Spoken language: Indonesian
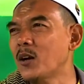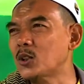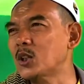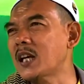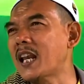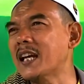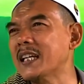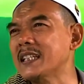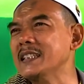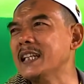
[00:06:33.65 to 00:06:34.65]
aja
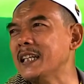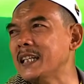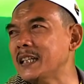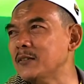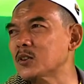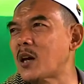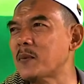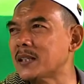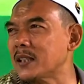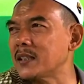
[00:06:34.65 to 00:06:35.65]
ke rine wong
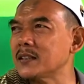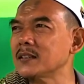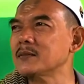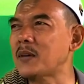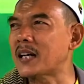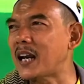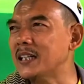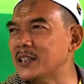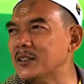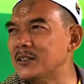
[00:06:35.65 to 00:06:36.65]
sampean sing
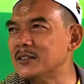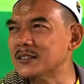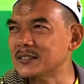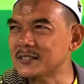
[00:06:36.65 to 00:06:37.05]
marani kok ya,